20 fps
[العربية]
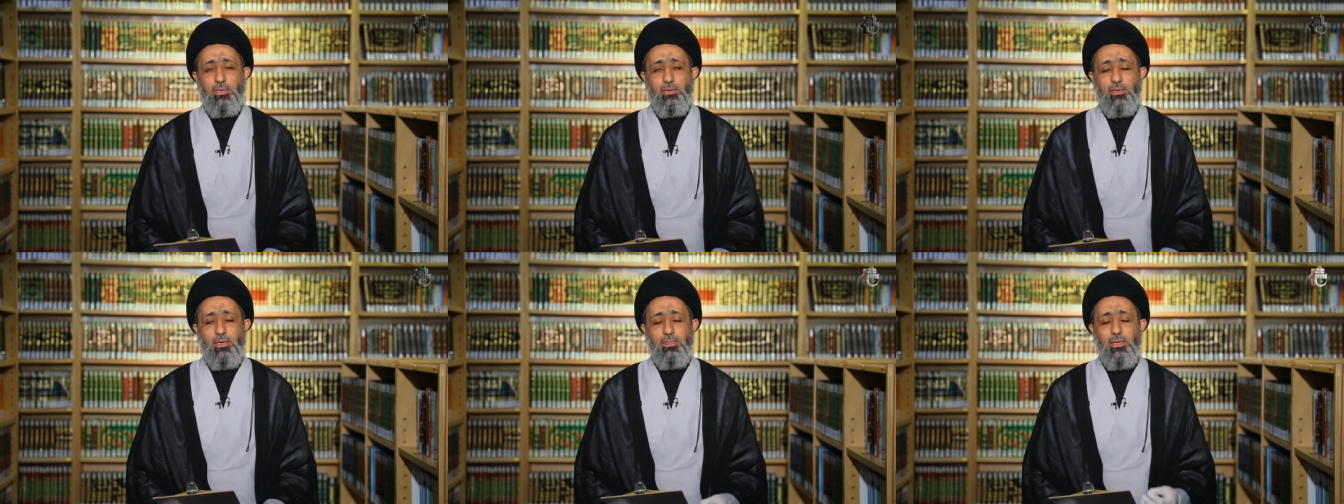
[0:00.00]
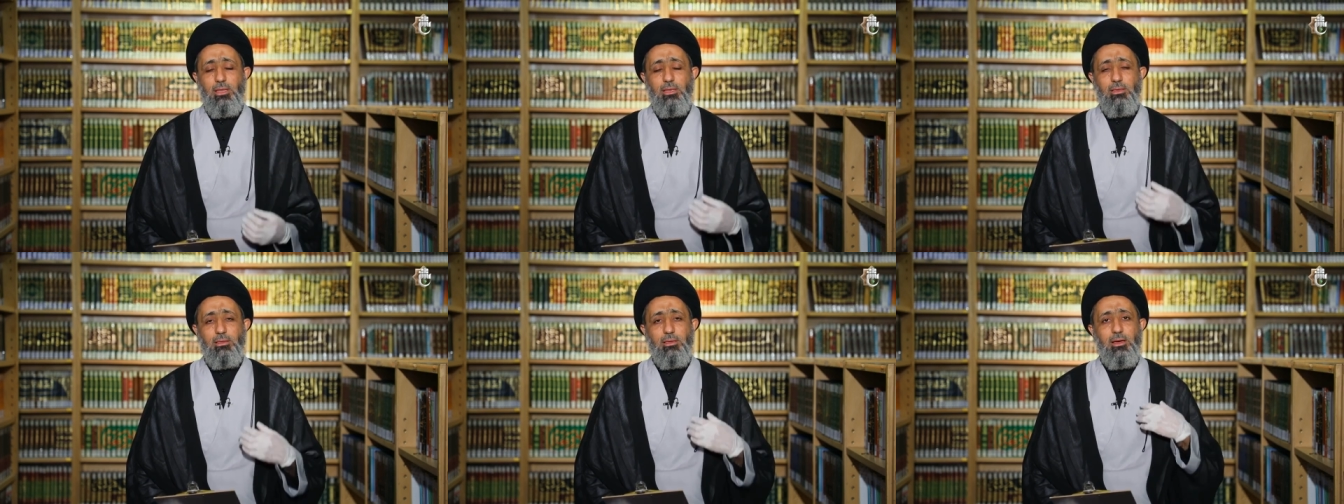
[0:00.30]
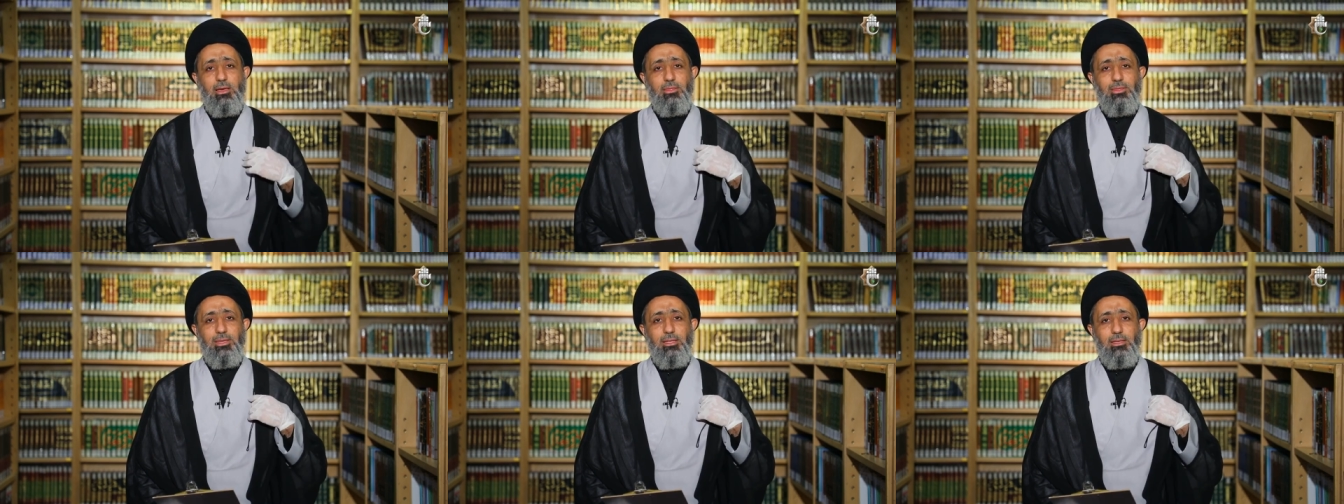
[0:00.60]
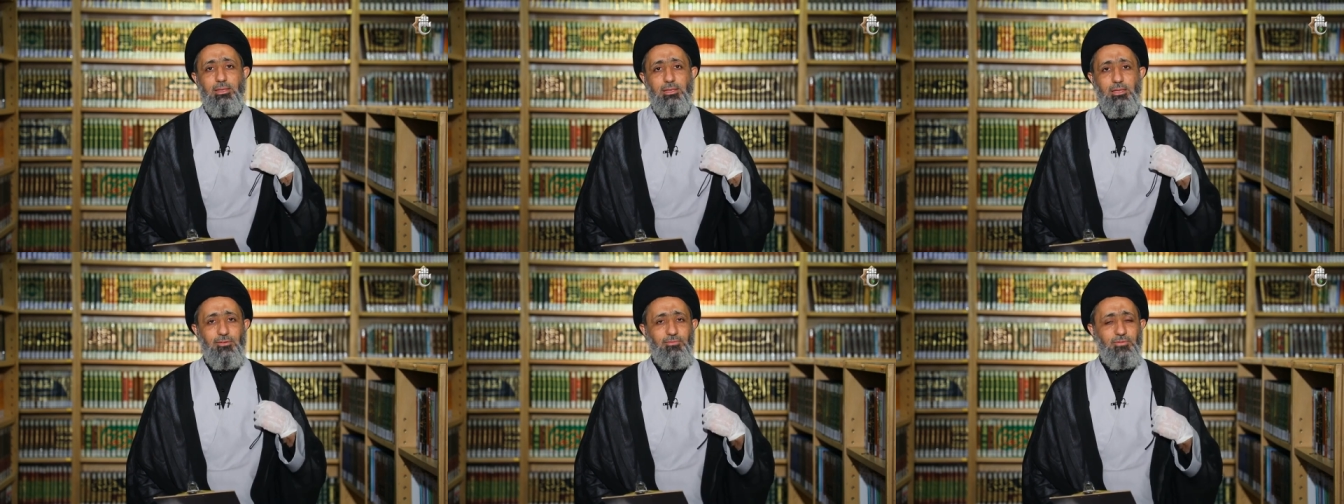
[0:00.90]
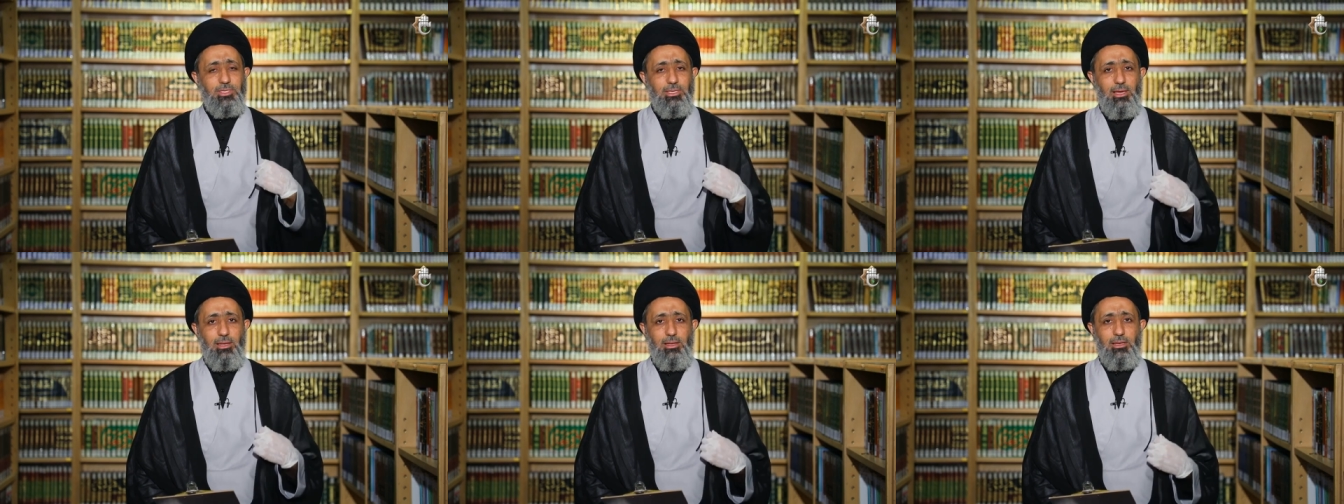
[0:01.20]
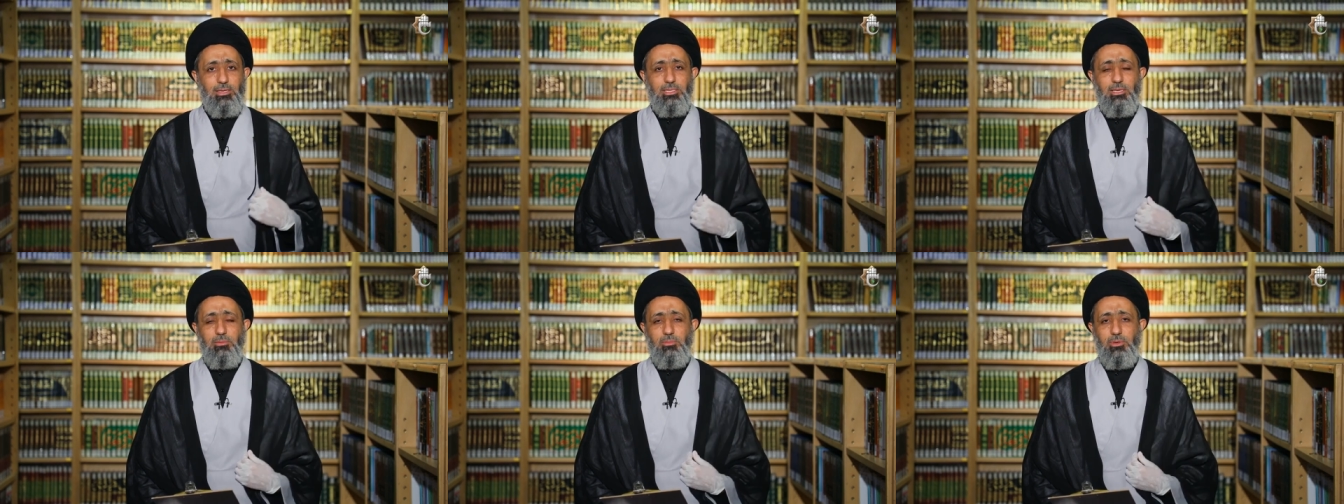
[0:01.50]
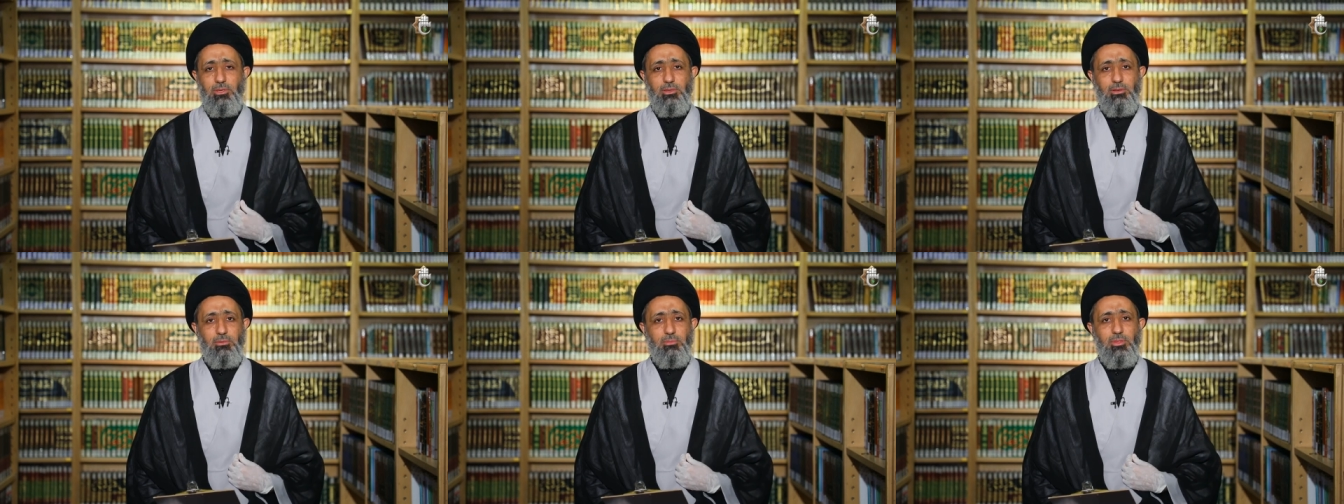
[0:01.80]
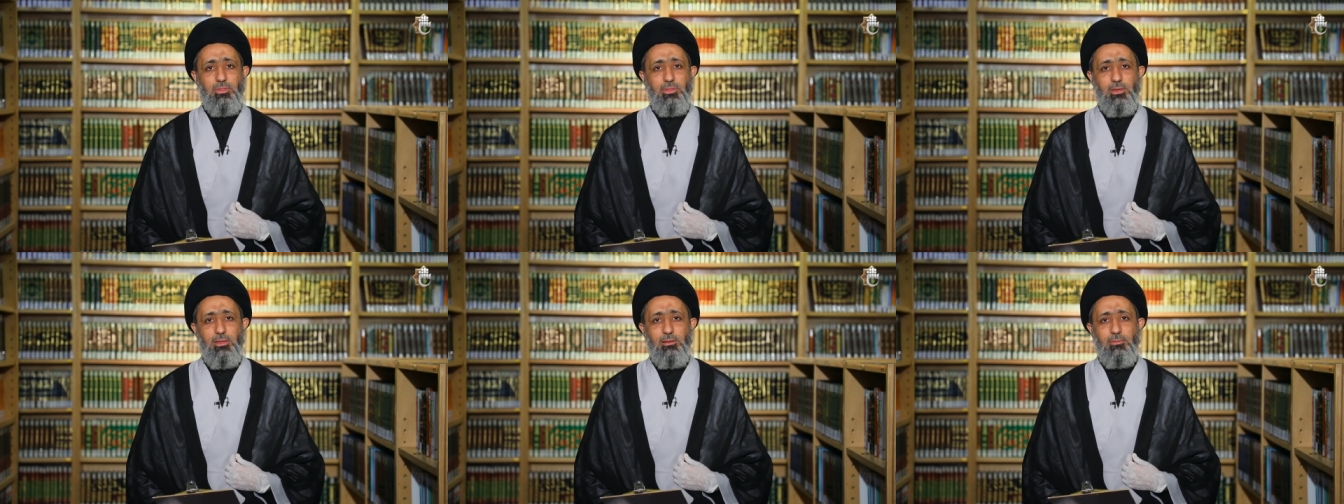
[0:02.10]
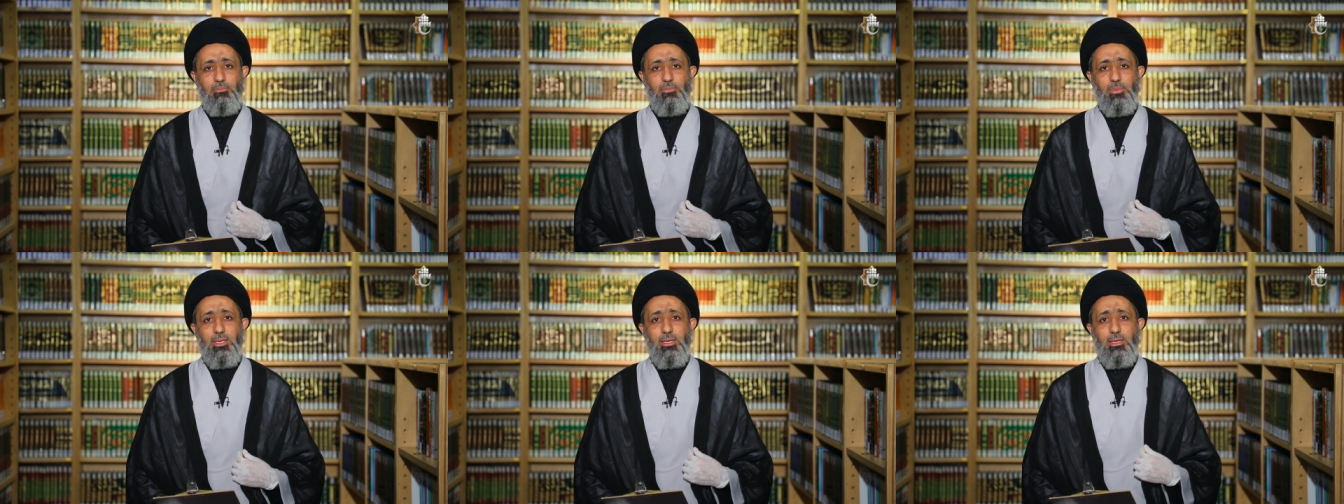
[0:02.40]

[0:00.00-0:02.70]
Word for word: كذلك هذه النفس على سبيل المثال